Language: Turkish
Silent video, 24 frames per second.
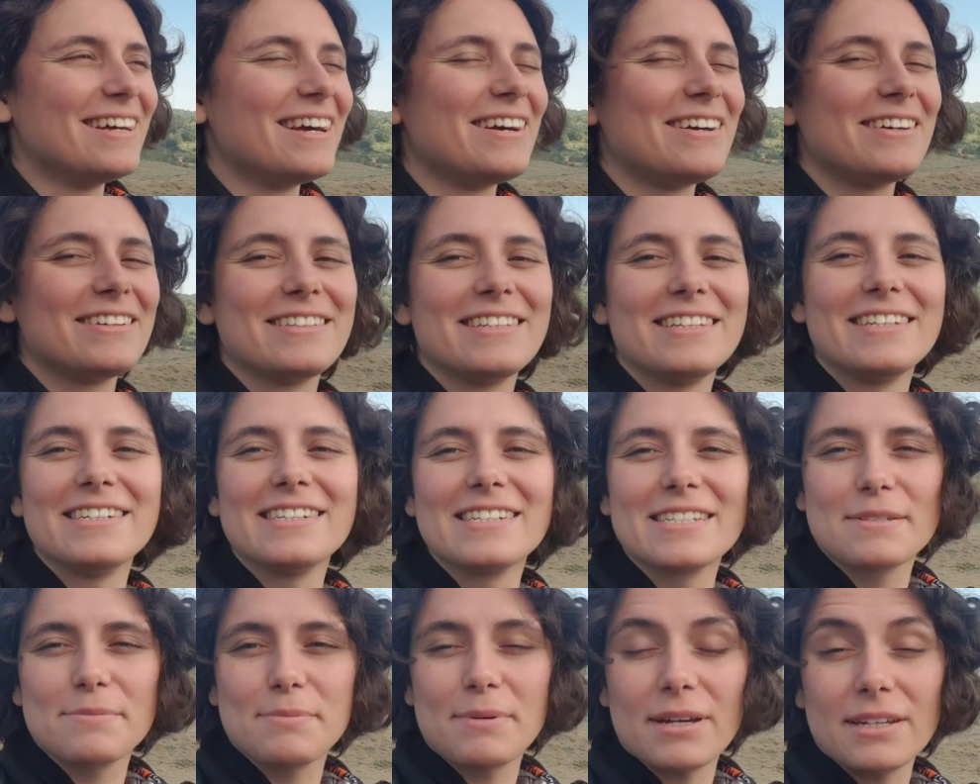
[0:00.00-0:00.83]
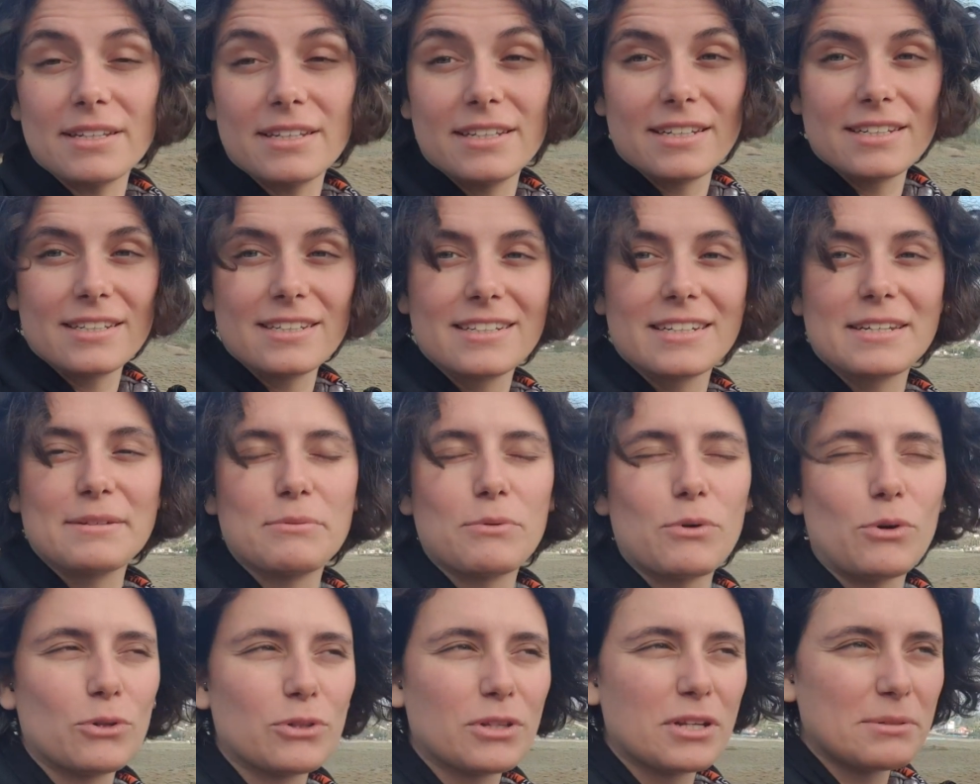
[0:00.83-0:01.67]
evet Yağız bir an inanır
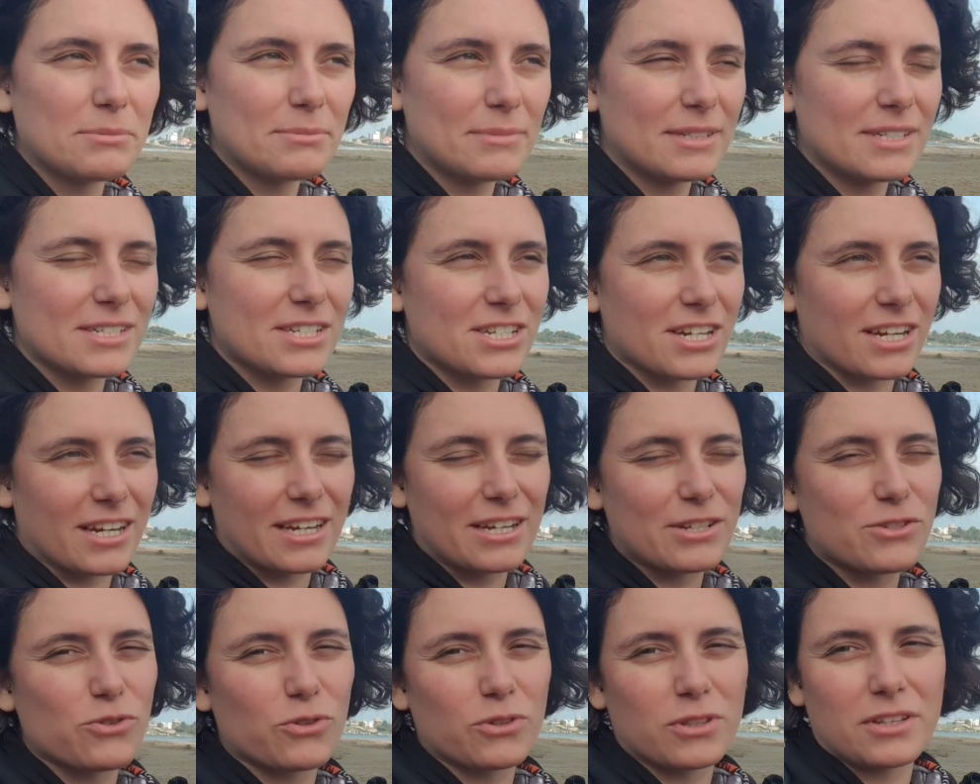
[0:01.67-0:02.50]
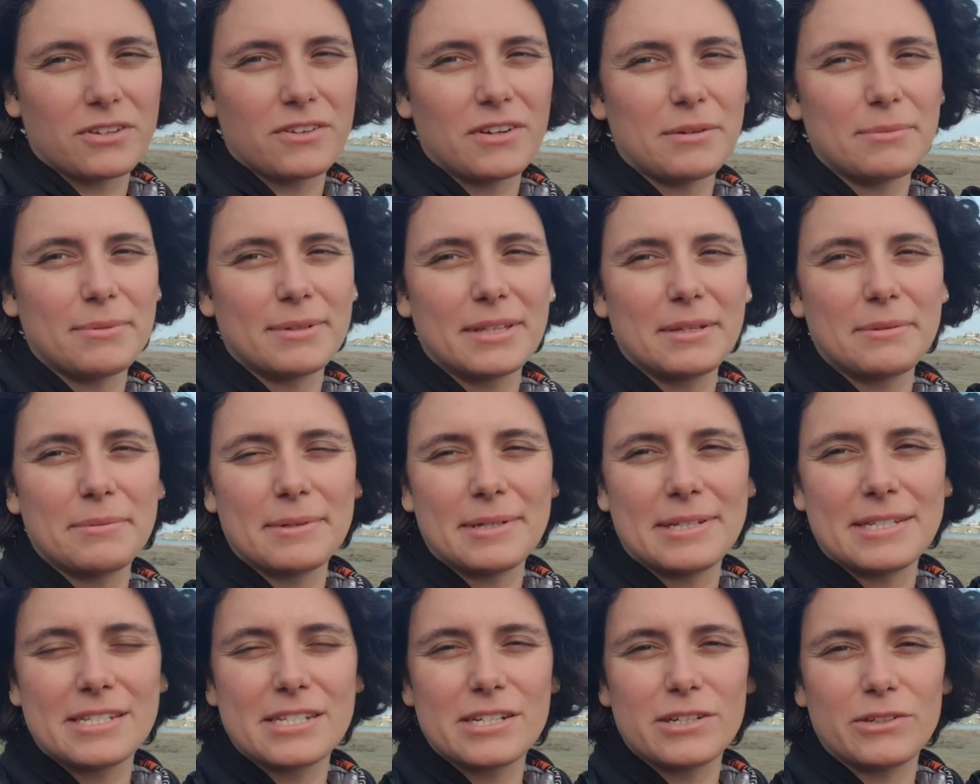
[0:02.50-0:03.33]
gibi oldu ama şakaya çok devam
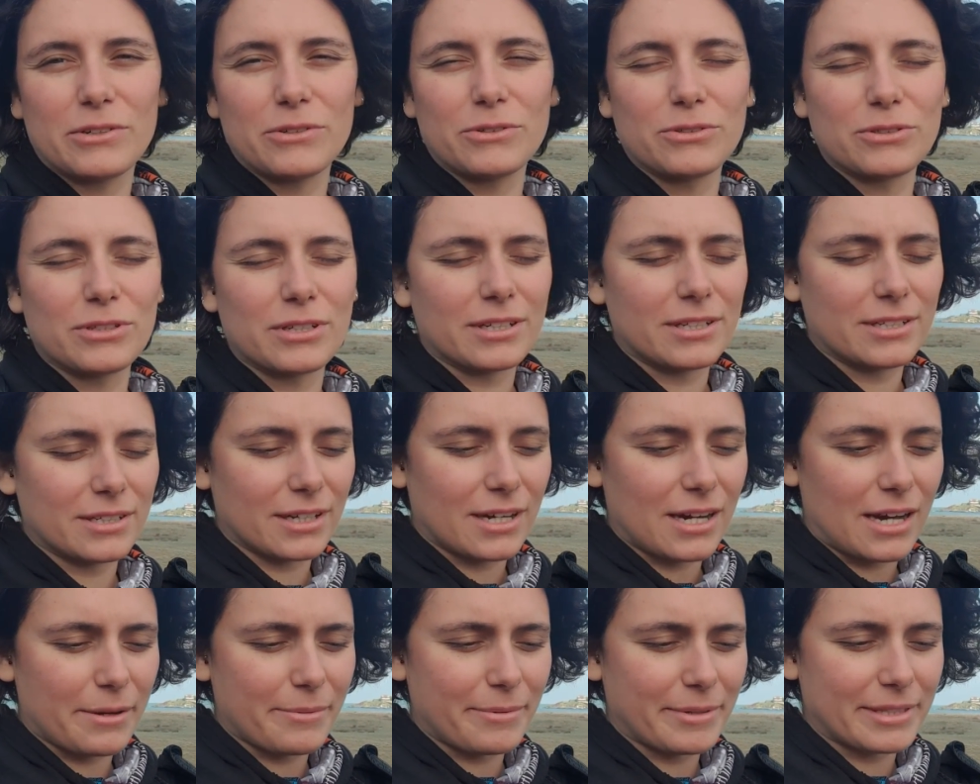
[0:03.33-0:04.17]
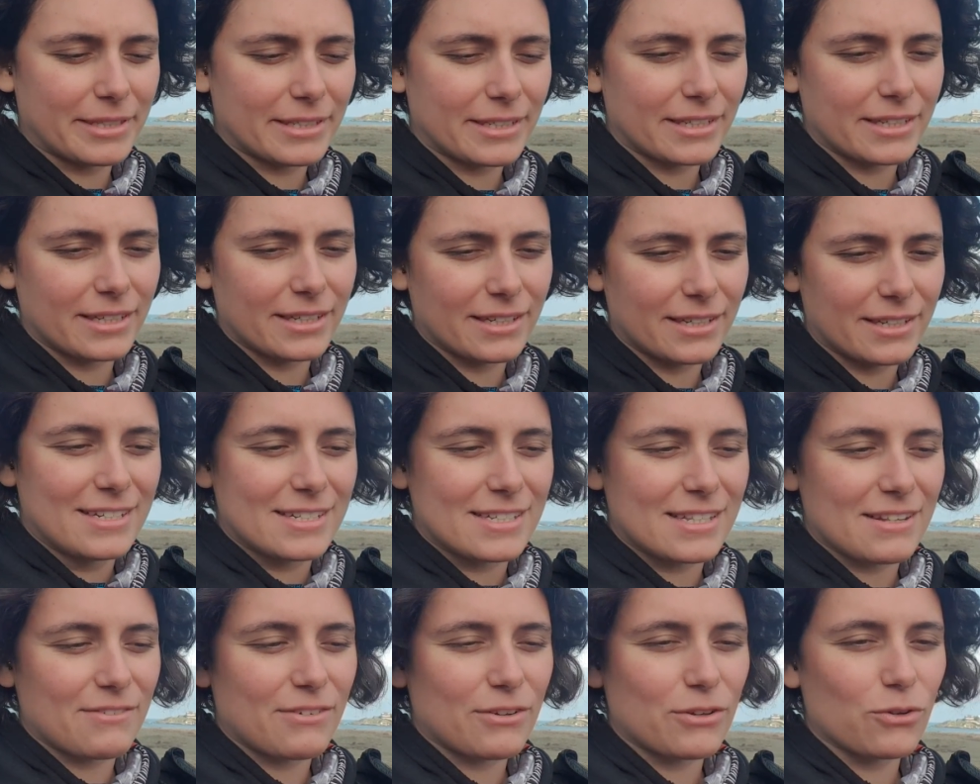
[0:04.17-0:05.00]
edemeyince onu da kaybettik.
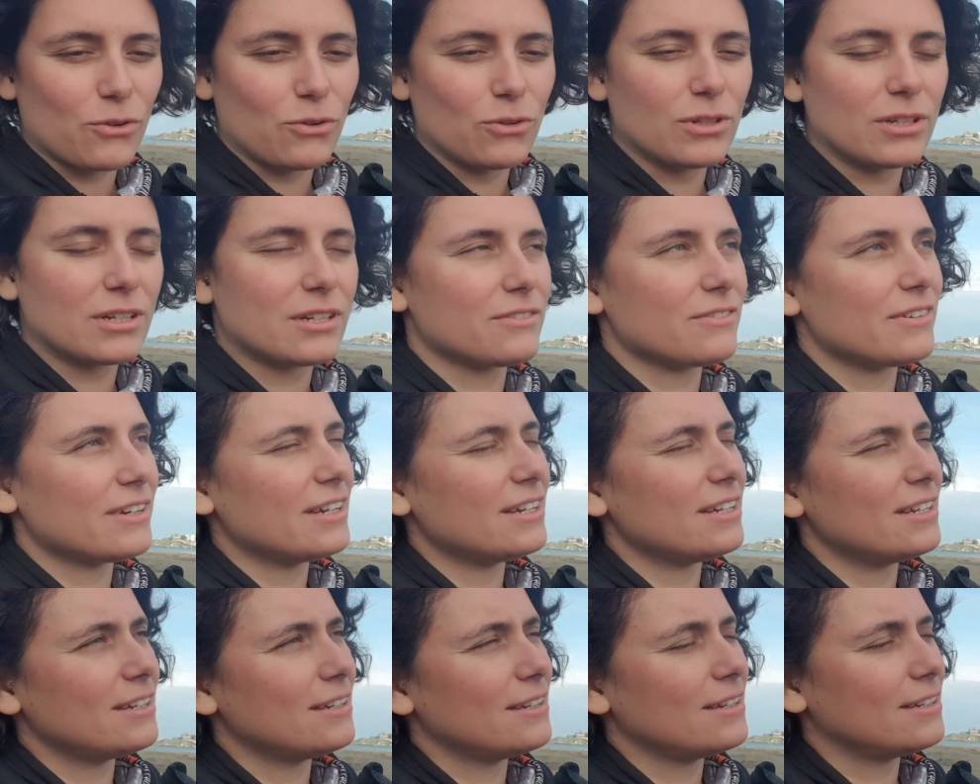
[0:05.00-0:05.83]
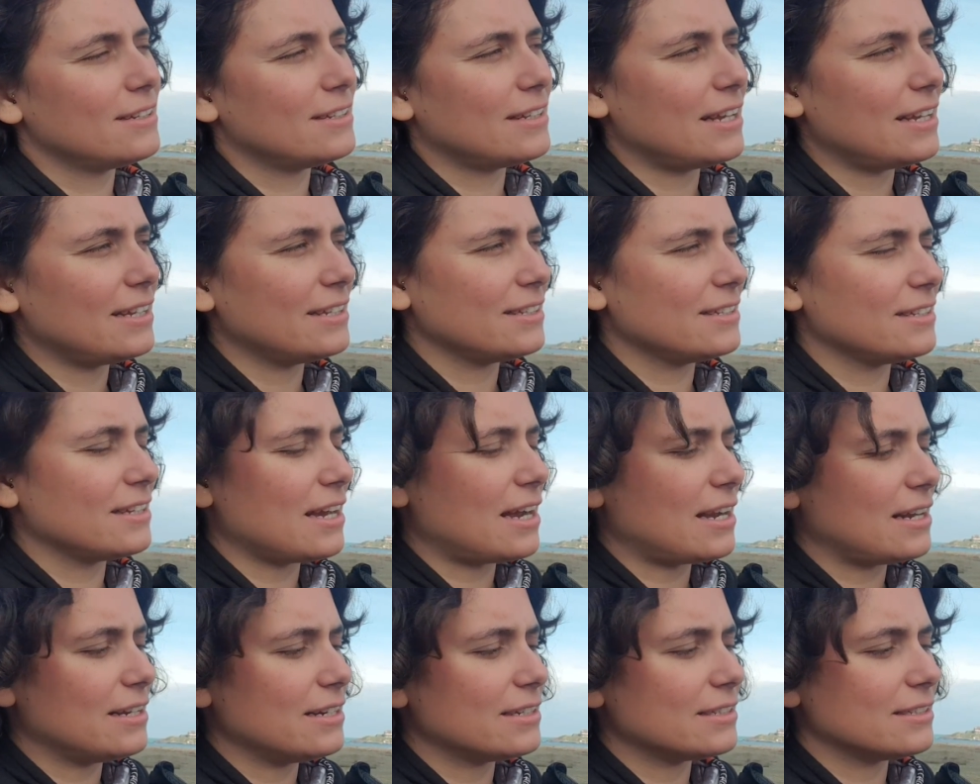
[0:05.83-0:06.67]
Seferoğulları ve neydi
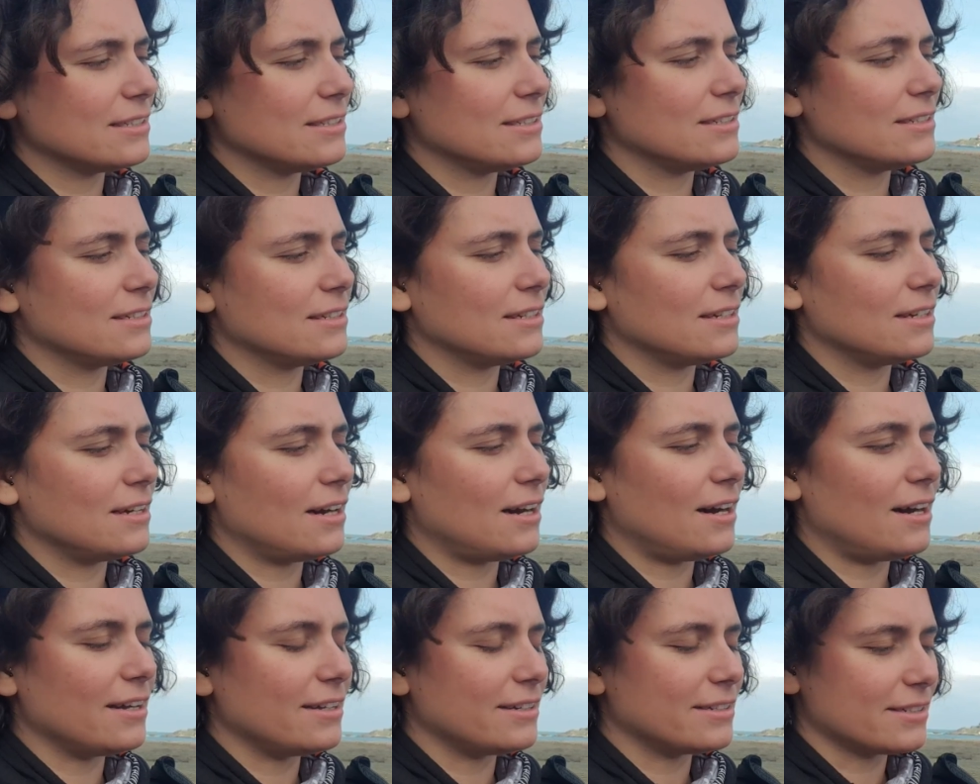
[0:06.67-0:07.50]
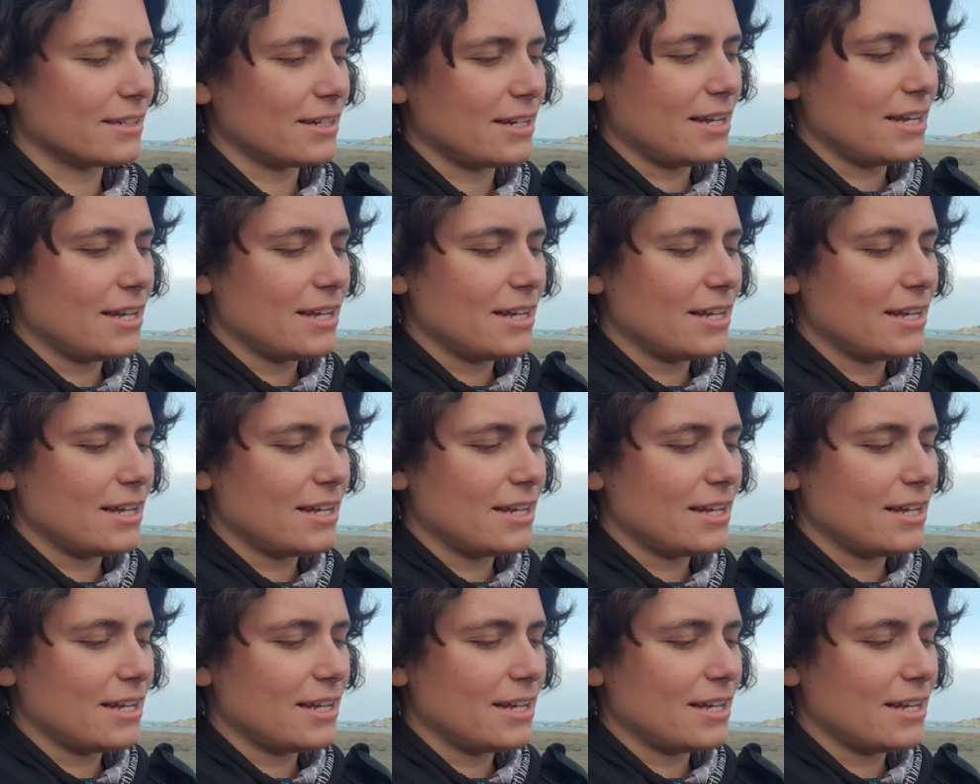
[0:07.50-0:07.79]
diğerleri? Kasımpaşalar. Hayır.